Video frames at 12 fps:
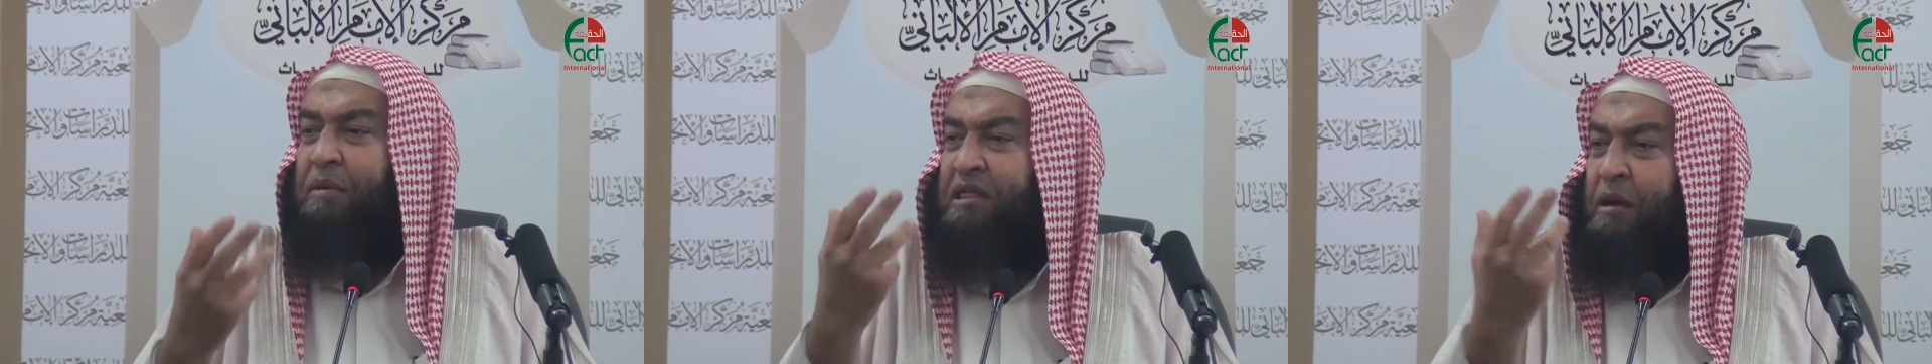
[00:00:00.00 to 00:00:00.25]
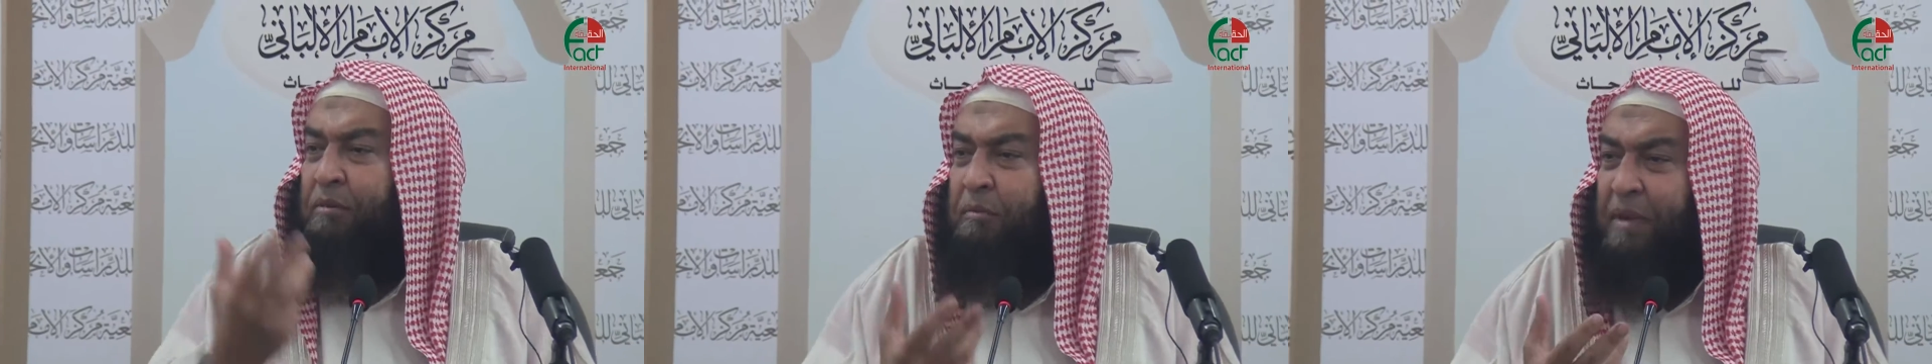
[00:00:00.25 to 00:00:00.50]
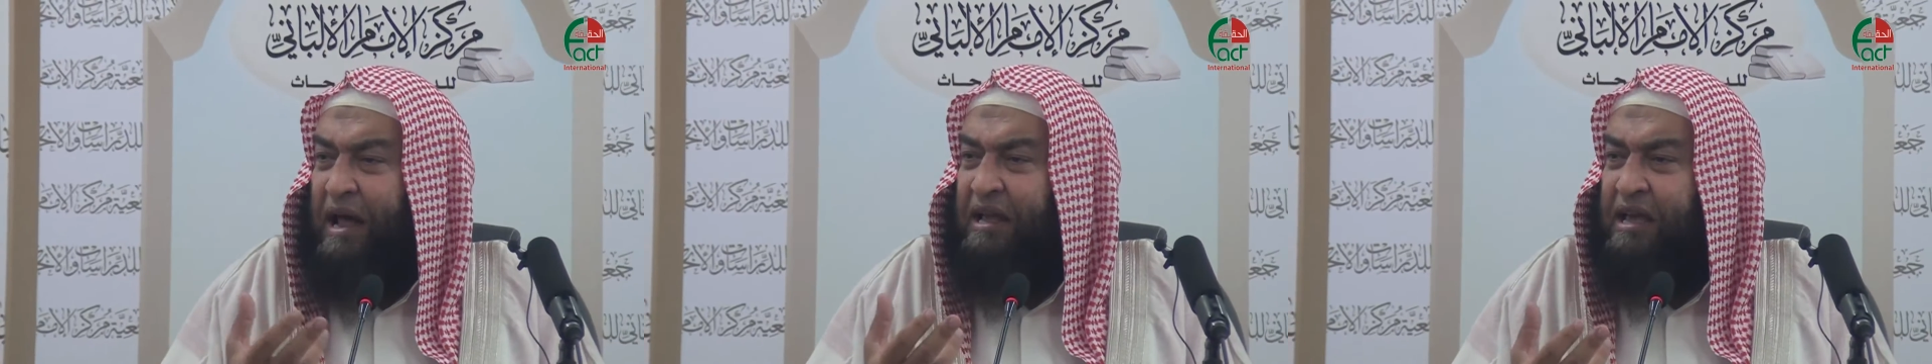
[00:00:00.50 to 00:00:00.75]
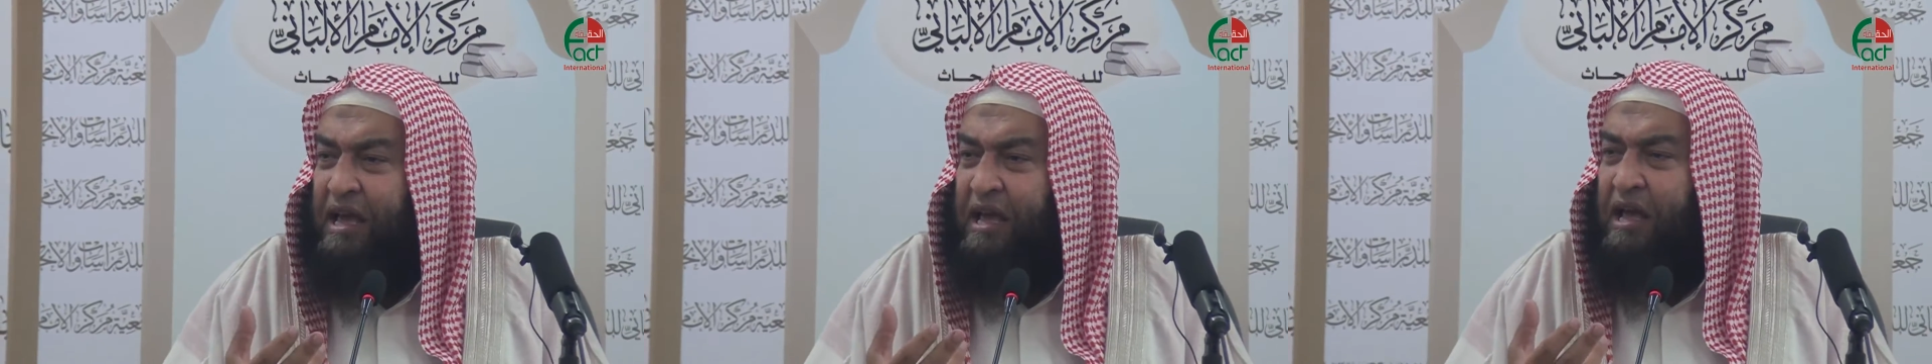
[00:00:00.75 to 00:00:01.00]
المذهب
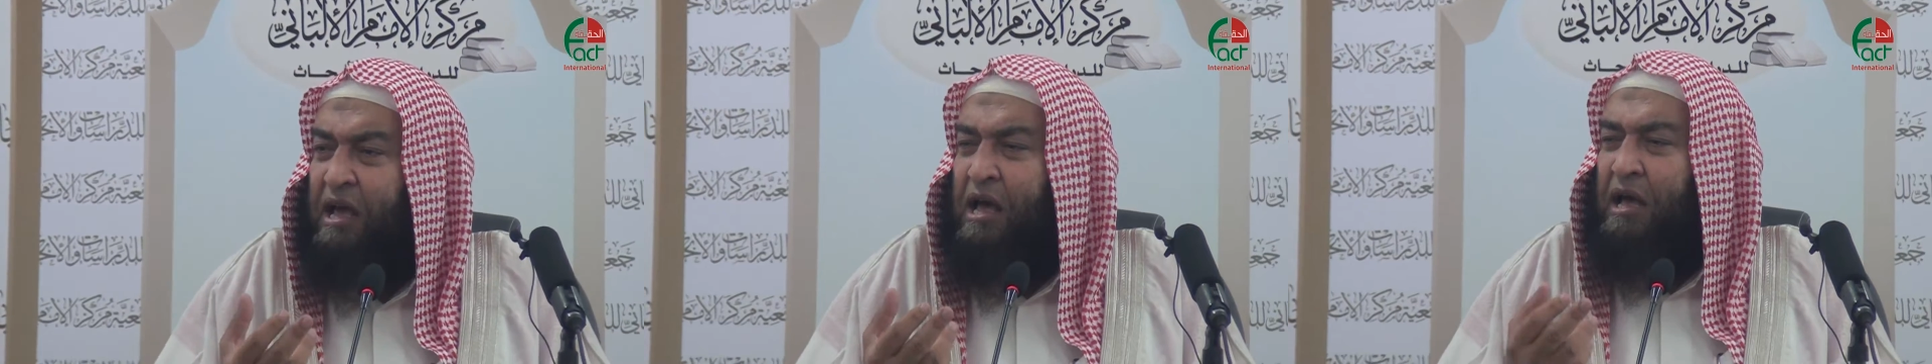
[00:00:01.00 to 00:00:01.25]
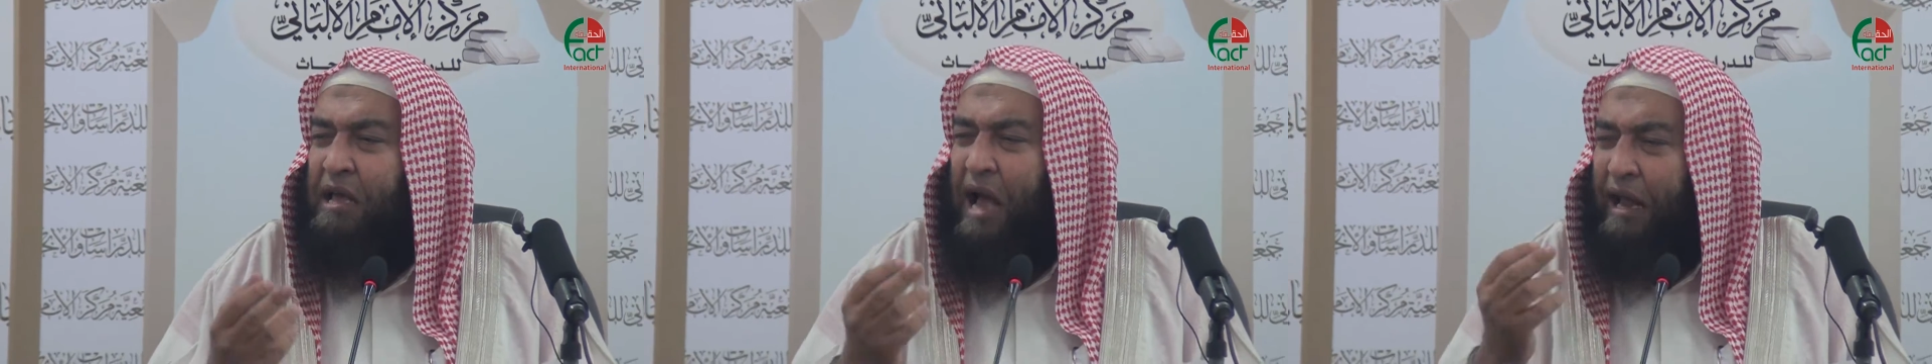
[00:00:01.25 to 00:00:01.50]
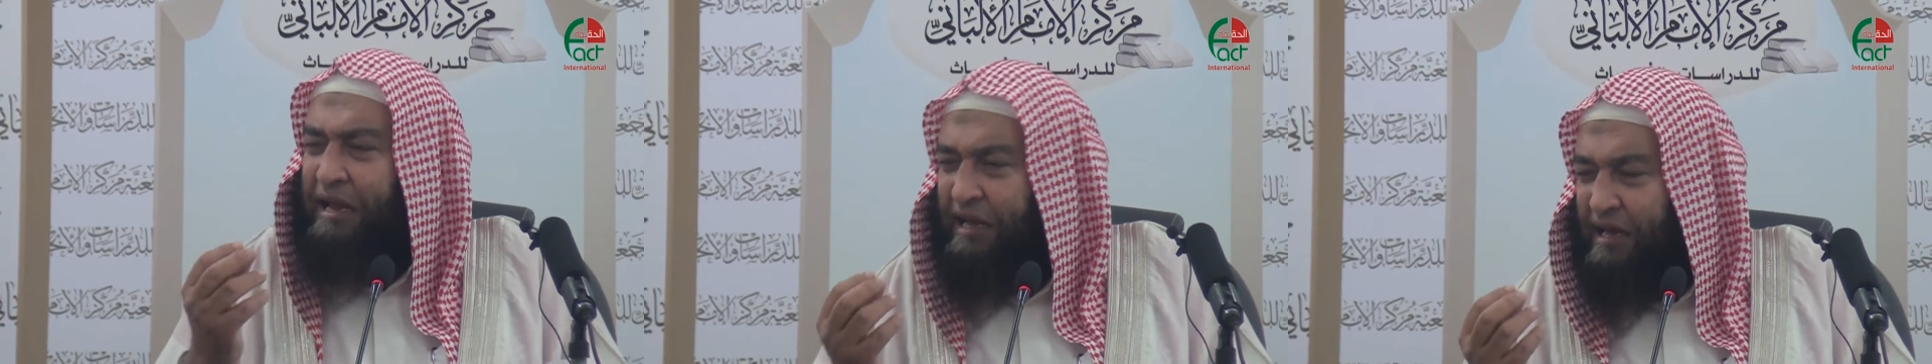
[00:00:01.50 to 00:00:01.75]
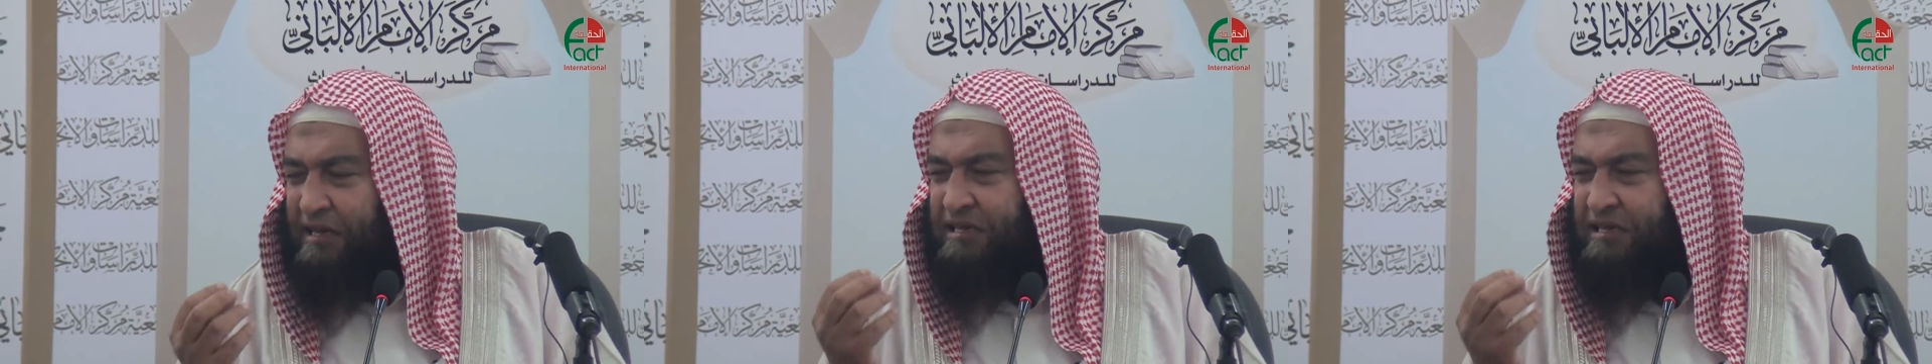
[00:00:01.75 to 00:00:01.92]
المالكي يعني